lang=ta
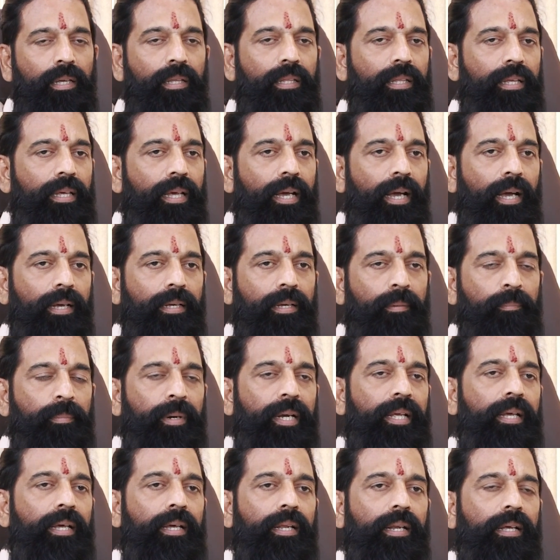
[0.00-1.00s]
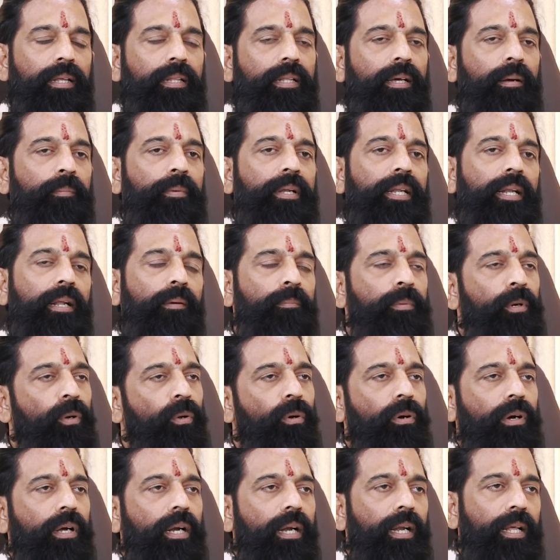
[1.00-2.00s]
இது எப்படி இருக்குது அப்படின்னா இப்போ
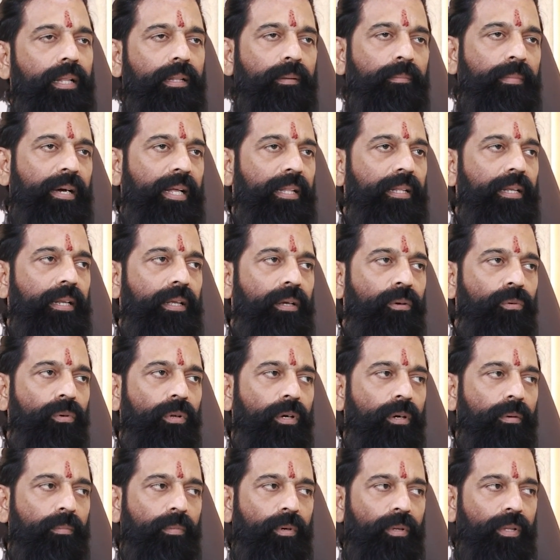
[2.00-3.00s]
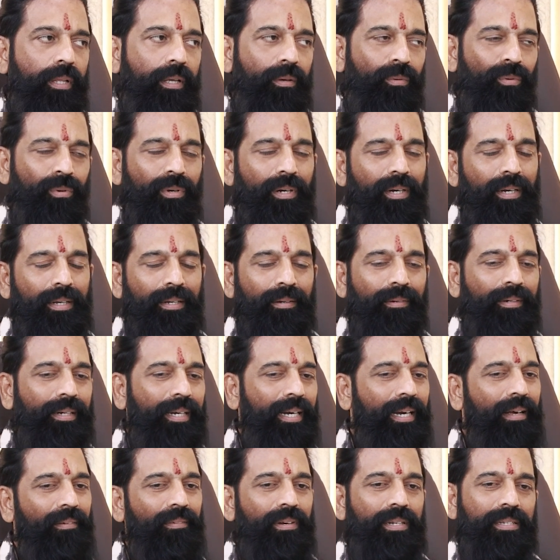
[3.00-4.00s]
லோக்கலில் அந்த மாதிரி கொடுக்கும்போதே உங்கள்
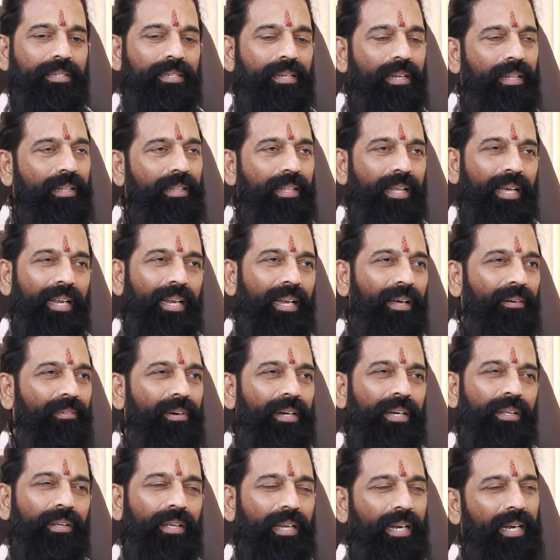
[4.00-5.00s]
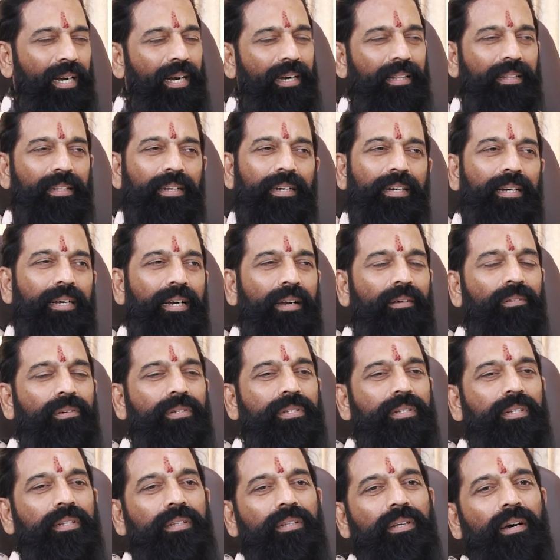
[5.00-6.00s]
ட்ராவல்ஸ்லேருந்து தான் எல்லா வண்டியும் எல்லா இடத்துலையும்
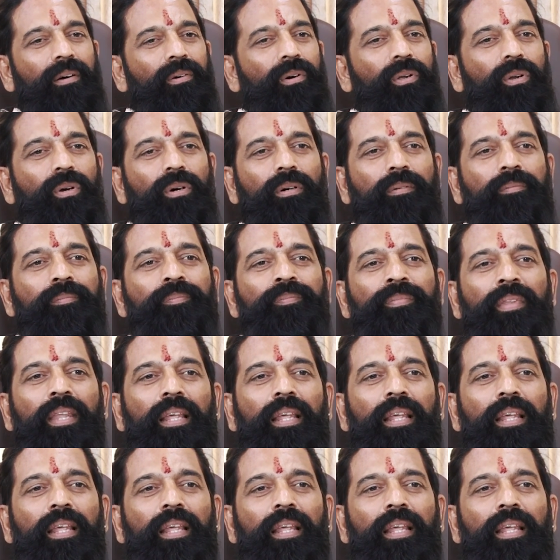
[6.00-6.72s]
ட்ராவல்ஸ்லேருந்து தான் வரும்